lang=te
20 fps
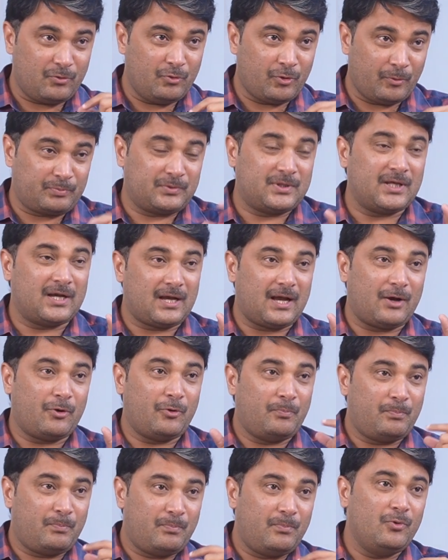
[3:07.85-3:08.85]
గుప్తంగా
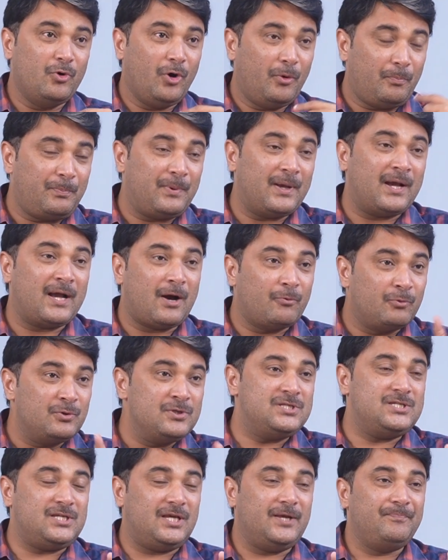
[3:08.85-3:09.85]
గోప్యంగా
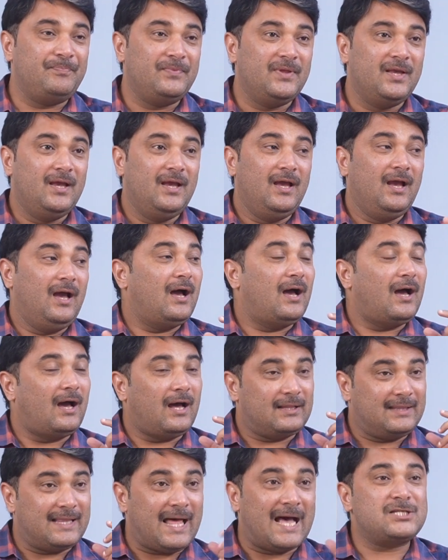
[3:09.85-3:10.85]
ఉంచి
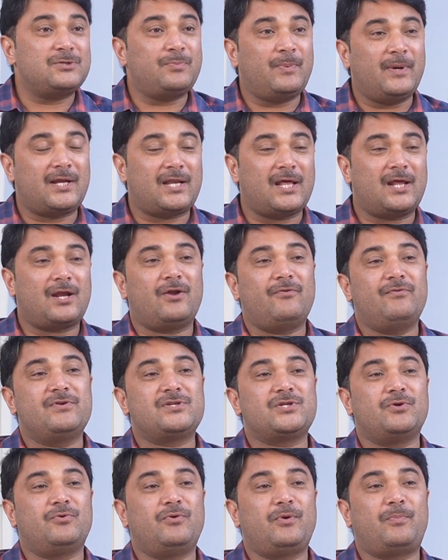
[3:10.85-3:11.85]
దాచిపెట్టారన్న
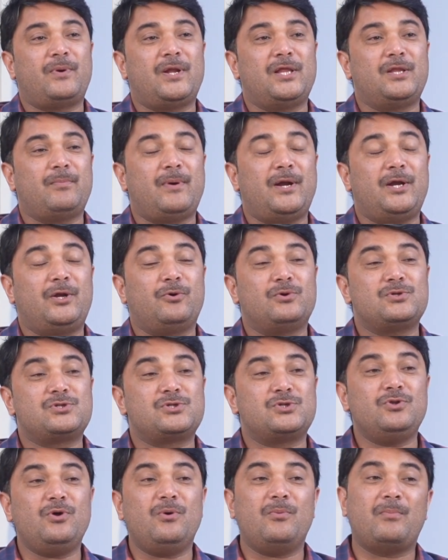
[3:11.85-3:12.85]
విషయం ఎప్పుడైతే బయటకు
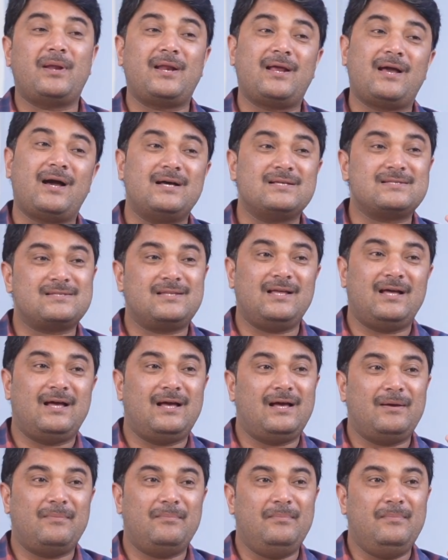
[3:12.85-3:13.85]
వచ్చిందో మరి కాస్త
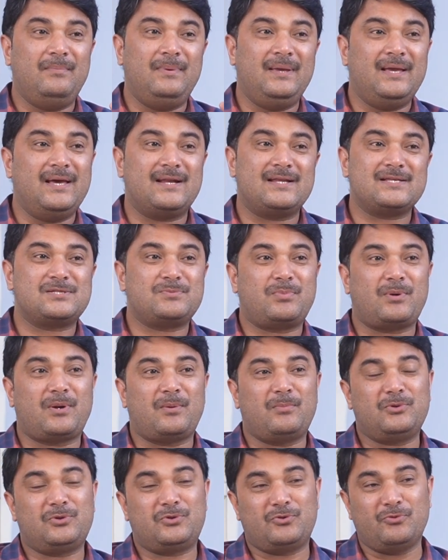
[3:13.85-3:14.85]
బీఆర్ఎస్
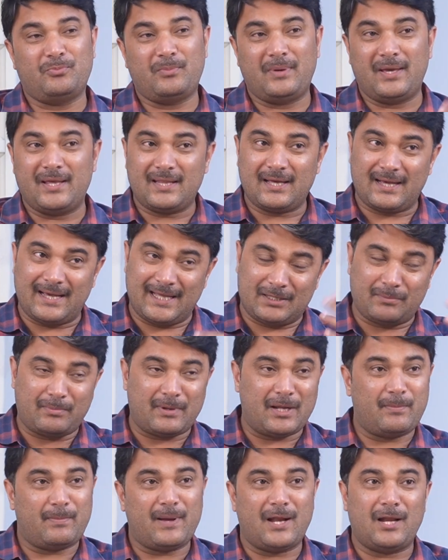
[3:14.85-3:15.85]
ప్రభుత్వం మీద గత
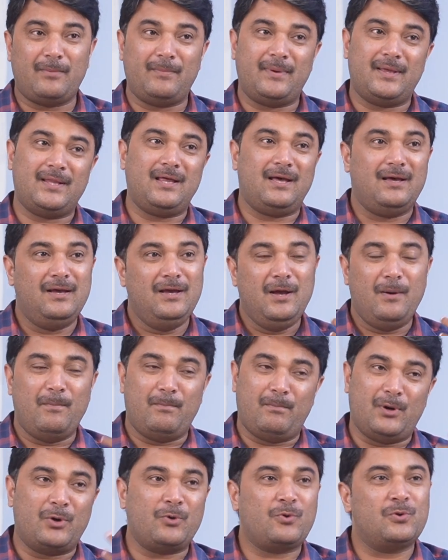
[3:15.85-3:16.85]
పరిపాలన మీద
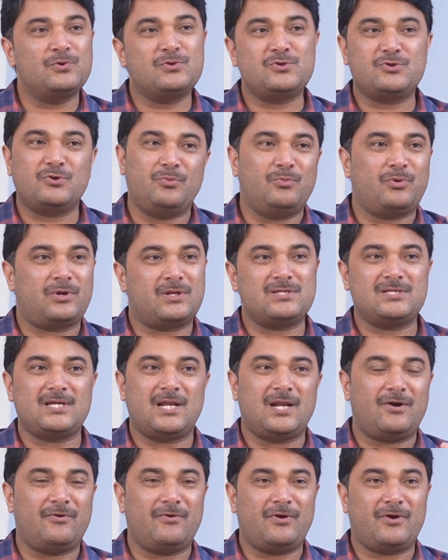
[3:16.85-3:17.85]
మరికొంచెం బురద
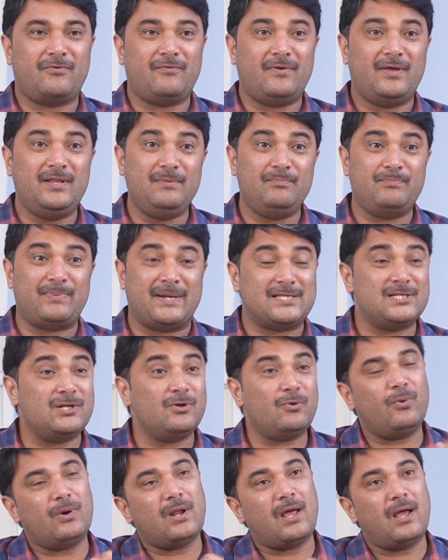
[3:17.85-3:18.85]
జల్లడం ఎక్కువైంది ప్రజలు
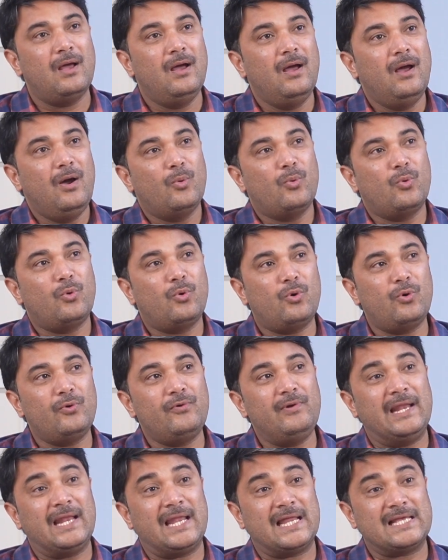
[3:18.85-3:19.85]
కూడా ఓహో
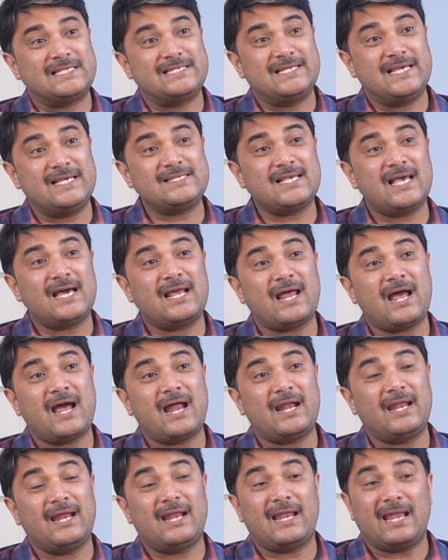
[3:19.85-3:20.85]
వీళ్ళు ఇలా చేశారా
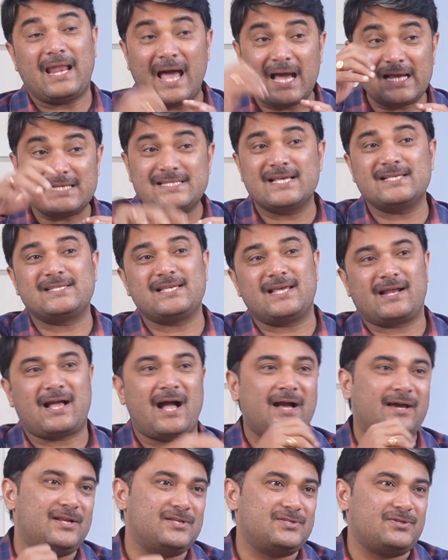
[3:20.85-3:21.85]
అనేలాగా చేశారు
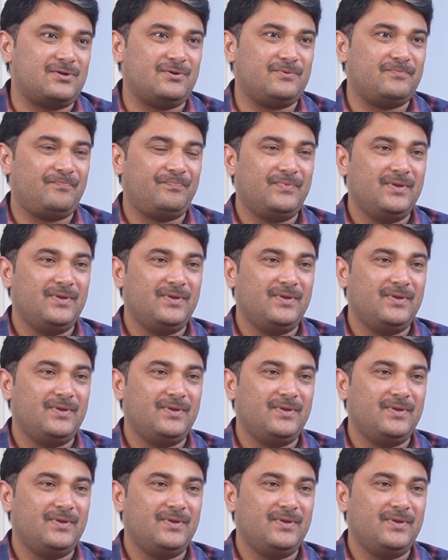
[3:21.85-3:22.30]
కాంగ్రెస్ వాళ్ళు